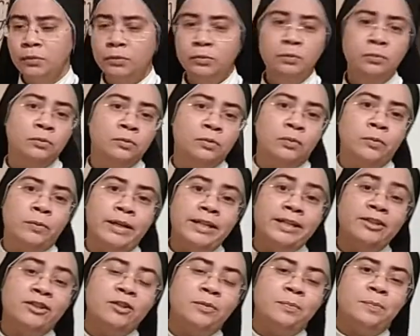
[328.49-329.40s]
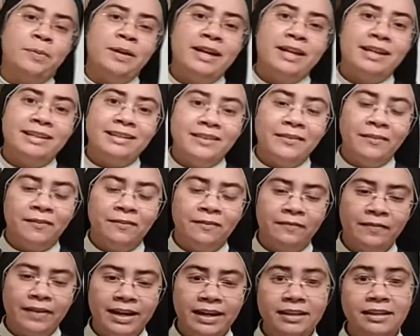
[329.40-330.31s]
Tutto questo per
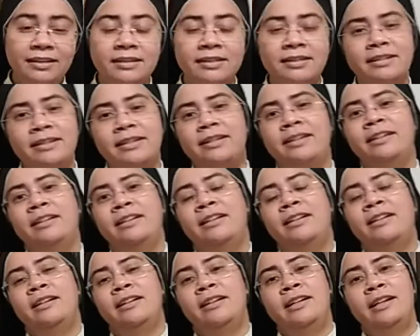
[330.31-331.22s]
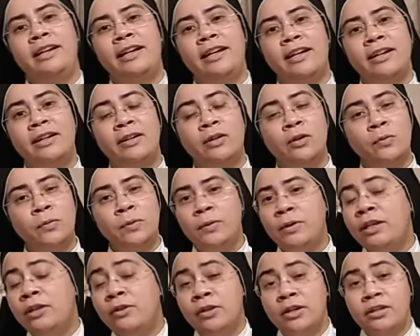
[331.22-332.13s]
difendere eh,
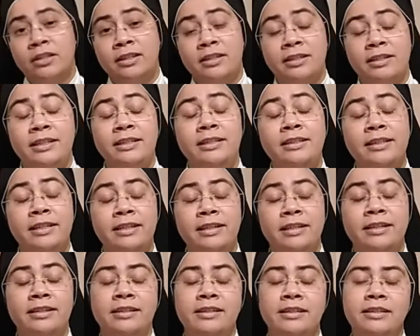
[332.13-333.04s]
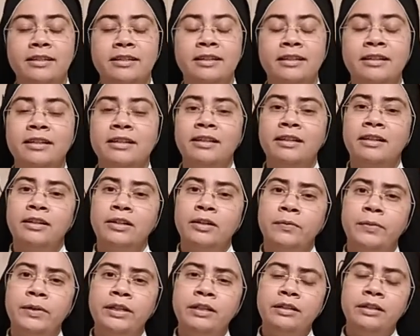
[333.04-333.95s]
i nostri interessi.
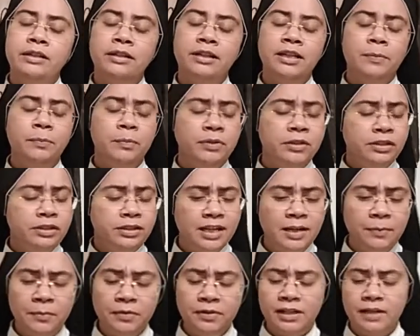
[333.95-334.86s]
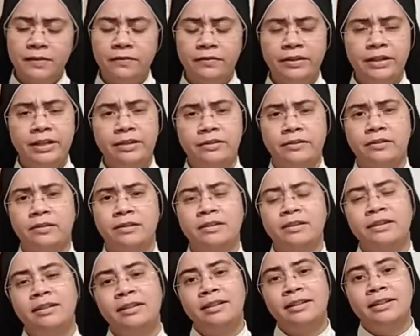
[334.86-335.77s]
Quindi che possiamo davvero
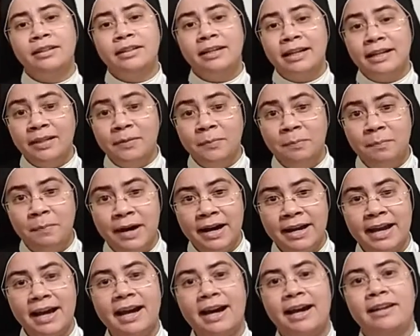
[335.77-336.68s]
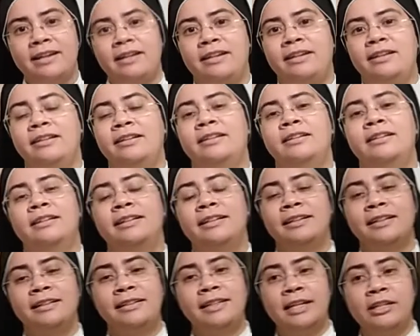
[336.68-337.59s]
imparare
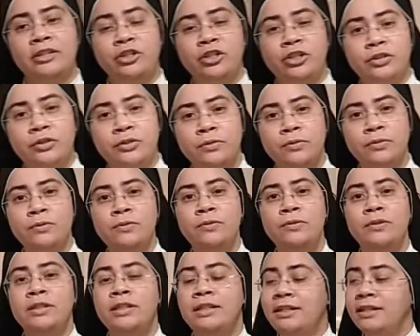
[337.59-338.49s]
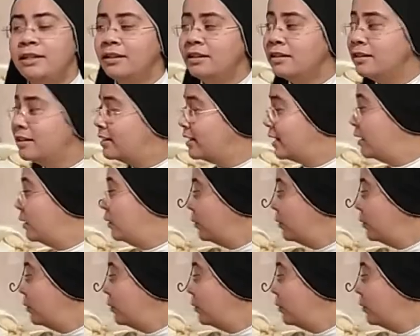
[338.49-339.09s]
da Gesù che